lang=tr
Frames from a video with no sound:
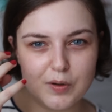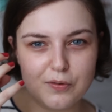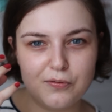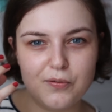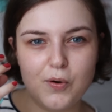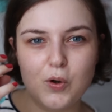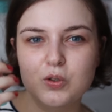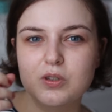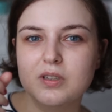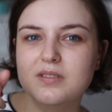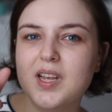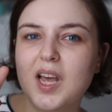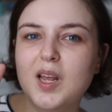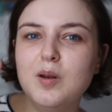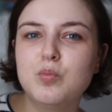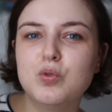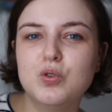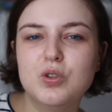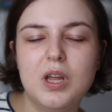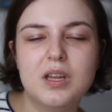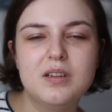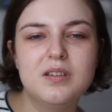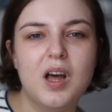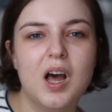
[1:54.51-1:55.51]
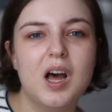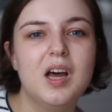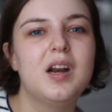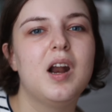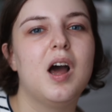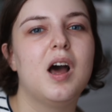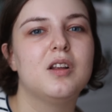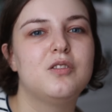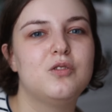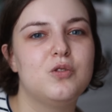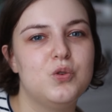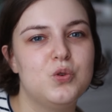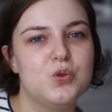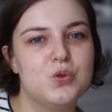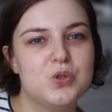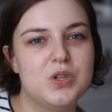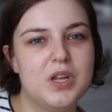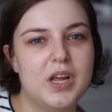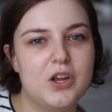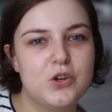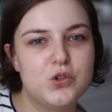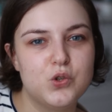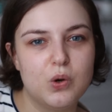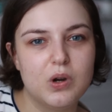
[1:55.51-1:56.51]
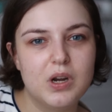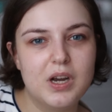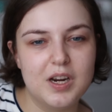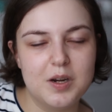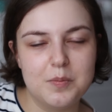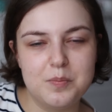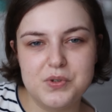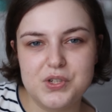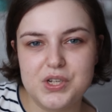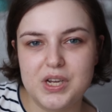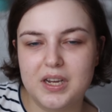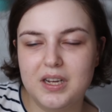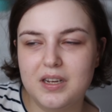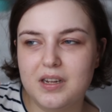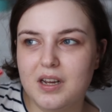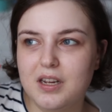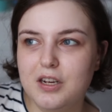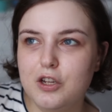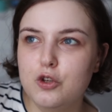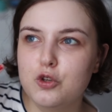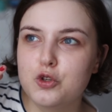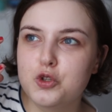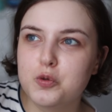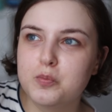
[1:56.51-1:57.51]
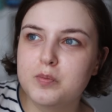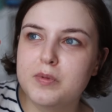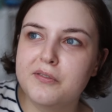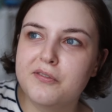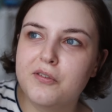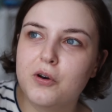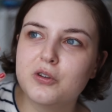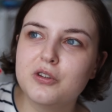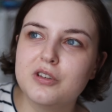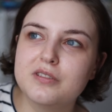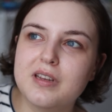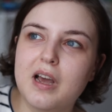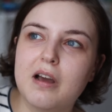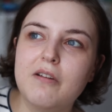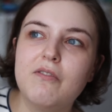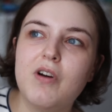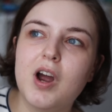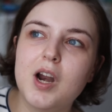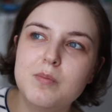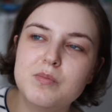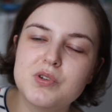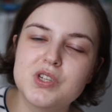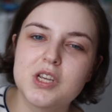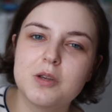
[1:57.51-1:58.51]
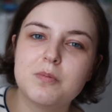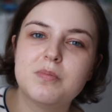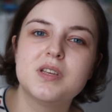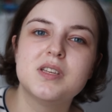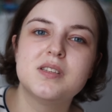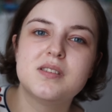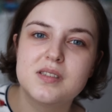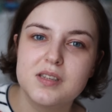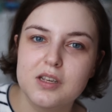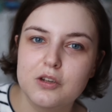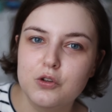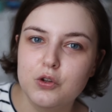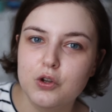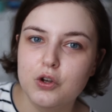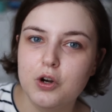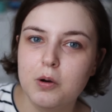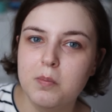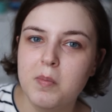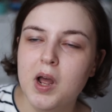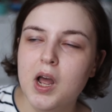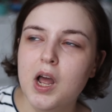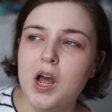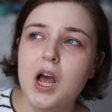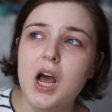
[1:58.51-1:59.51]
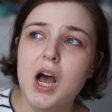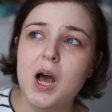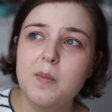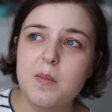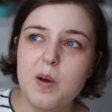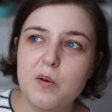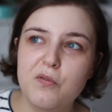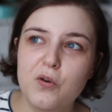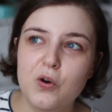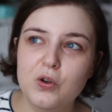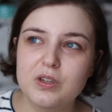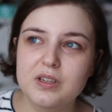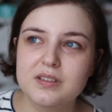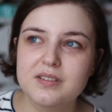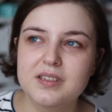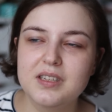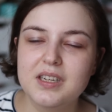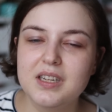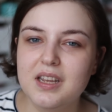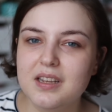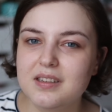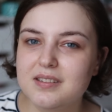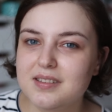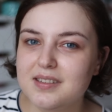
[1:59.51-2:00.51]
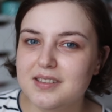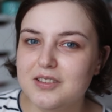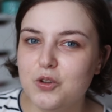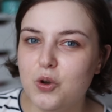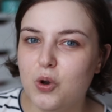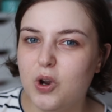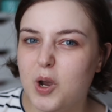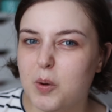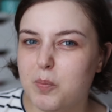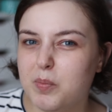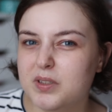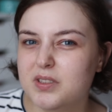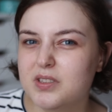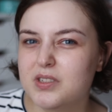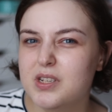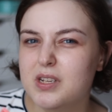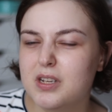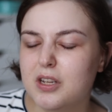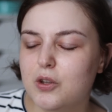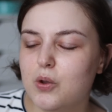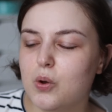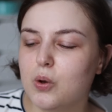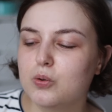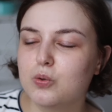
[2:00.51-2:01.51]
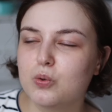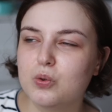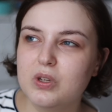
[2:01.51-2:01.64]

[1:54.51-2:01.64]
Fondöten bundan daha rahat yüzde. Çok garip bir şekilde. Hani yüzümde fondöten varmış gibi hissediyorum. Ama fondötenin getirdiği o kapatıcılık yok.